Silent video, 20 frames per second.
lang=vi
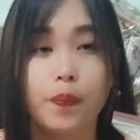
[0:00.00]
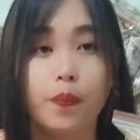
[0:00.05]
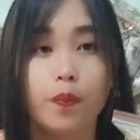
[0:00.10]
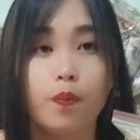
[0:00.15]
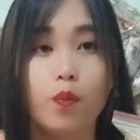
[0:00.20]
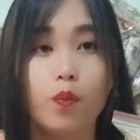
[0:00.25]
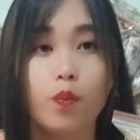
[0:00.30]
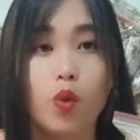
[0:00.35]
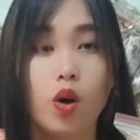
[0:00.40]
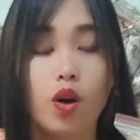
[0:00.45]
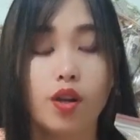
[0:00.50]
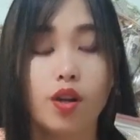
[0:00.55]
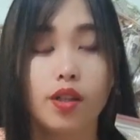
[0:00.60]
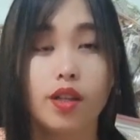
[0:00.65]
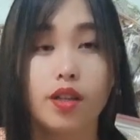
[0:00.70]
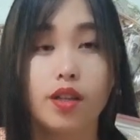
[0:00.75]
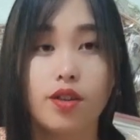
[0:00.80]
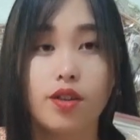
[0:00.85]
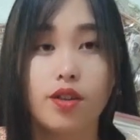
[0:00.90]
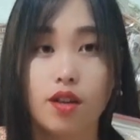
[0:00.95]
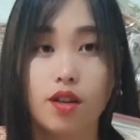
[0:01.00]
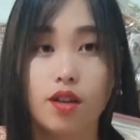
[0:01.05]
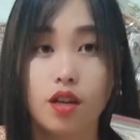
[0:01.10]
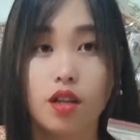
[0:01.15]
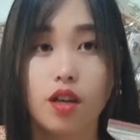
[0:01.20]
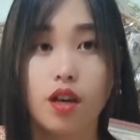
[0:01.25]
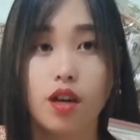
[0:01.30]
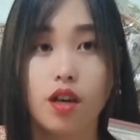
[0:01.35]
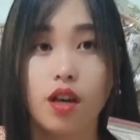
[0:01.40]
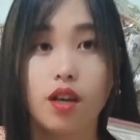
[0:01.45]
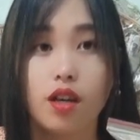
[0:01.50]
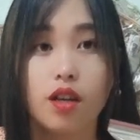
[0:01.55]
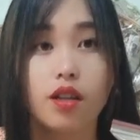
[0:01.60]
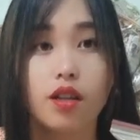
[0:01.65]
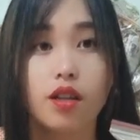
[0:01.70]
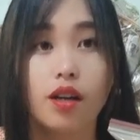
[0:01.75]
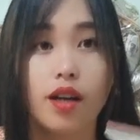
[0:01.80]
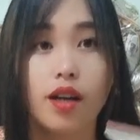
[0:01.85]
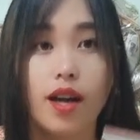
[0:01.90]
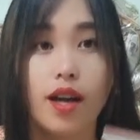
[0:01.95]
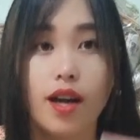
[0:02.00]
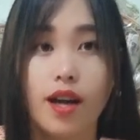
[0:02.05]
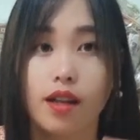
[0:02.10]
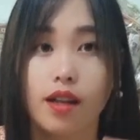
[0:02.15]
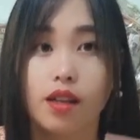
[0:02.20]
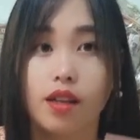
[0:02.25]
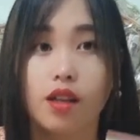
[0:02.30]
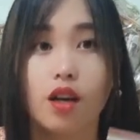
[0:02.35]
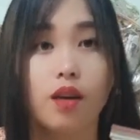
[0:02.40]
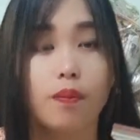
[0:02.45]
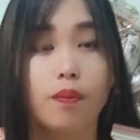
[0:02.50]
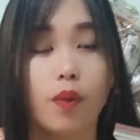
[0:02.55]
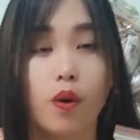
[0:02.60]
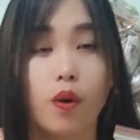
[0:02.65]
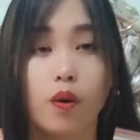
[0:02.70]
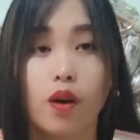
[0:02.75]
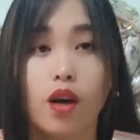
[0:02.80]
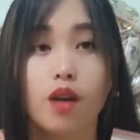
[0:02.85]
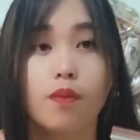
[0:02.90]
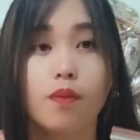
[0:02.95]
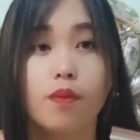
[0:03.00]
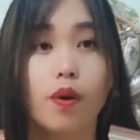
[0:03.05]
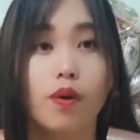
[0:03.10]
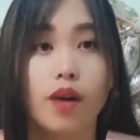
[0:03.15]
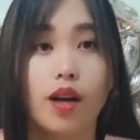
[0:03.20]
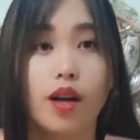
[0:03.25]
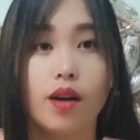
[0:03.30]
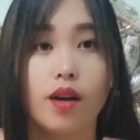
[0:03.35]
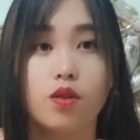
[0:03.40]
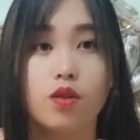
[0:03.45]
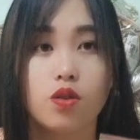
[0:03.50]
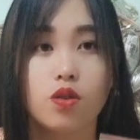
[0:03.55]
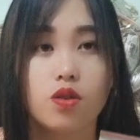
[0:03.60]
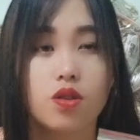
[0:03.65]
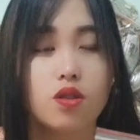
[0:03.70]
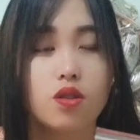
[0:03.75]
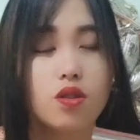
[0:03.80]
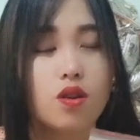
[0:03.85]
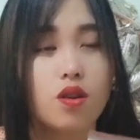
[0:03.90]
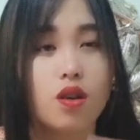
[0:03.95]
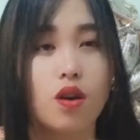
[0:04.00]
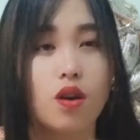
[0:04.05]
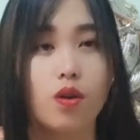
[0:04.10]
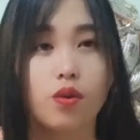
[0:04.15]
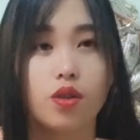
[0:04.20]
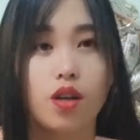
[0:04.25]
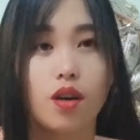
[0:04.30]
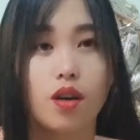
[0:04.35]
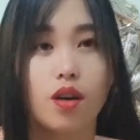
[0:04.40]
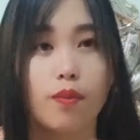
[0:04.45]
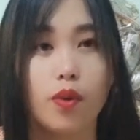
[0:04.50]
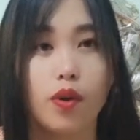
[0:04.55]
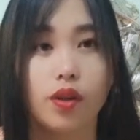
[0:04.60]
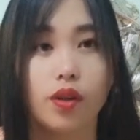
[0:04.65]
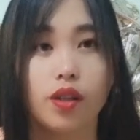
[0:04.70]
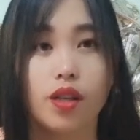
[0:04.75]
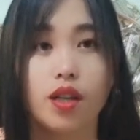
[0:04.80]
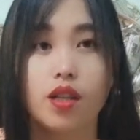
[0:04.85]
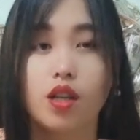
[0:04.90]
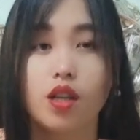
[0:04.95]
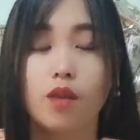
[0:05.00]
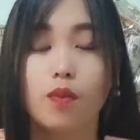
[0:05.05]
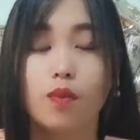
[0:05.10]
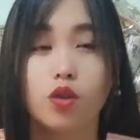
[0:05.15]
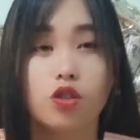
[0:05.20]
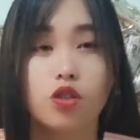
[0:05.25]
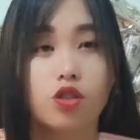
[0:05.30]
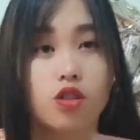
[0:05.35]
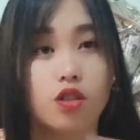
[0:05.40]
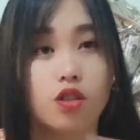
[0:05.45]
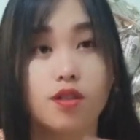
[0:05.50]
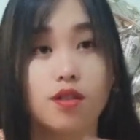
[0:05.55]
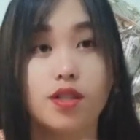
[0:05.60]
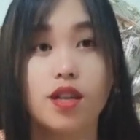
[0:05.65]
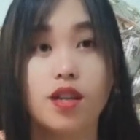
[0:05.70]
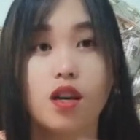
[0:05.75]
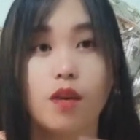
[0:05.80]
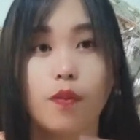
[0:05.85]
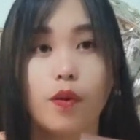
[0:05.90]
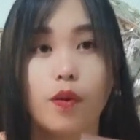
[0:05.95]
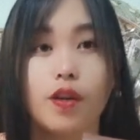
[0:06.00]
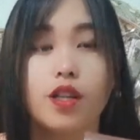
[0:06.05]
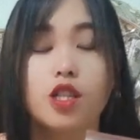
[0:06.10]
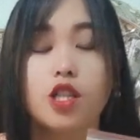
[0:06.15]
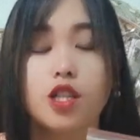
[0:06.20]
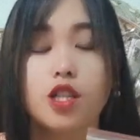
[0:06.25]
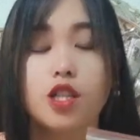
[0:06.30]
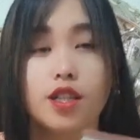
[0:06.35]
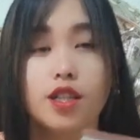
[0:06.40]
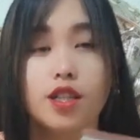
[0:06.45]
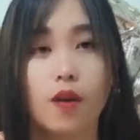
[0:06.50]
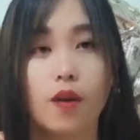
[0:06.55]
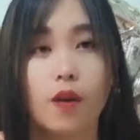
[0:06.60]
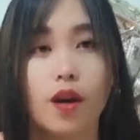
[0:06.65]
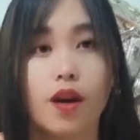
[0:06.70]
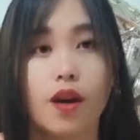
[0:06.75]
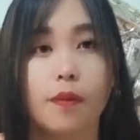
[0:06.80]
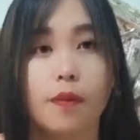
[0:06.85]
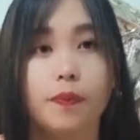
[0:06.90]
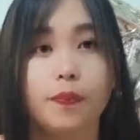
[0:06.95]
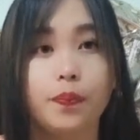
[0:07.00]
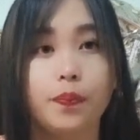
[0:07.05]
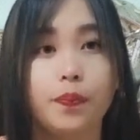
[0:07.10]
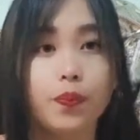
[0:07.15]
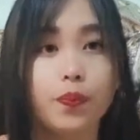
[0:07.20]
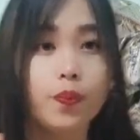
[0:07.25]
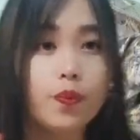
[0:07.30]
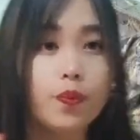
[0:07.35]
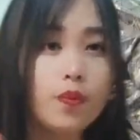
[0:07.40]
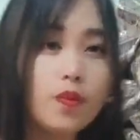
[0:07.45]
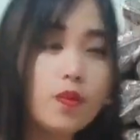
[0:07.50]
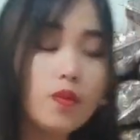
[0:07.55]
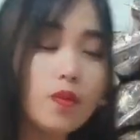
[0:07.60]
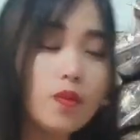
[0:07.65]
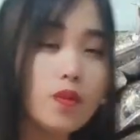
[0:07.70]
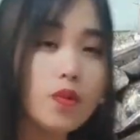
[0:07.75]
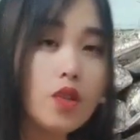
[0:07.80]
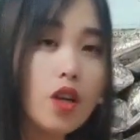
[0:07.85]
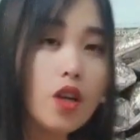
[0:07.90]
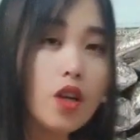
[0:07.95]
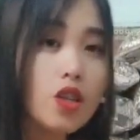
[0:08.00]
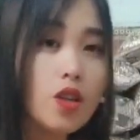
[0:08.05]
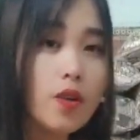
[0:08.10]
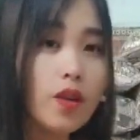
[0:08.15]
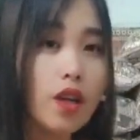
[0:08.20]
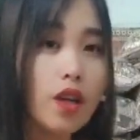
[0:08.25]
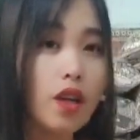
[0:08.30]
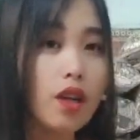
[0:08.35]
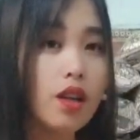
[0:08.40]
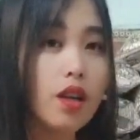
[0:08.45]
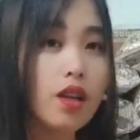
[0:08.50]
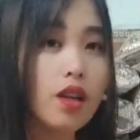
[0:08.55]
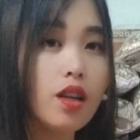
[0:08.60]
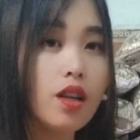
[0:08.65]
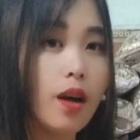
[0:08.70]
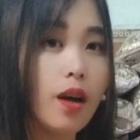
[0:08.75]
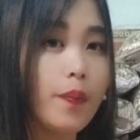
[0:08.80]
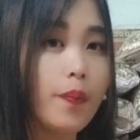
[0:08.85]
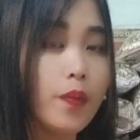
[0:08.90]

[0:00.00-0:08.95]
mua khỏi tiền cho khán giả đó khán giả đó tự bầu đó bầu nào cho cho cho khẩu thơm mò thế thơm mò cho trường thế là phải lưng xì tao nè nhớ trong thằng nó nói vậy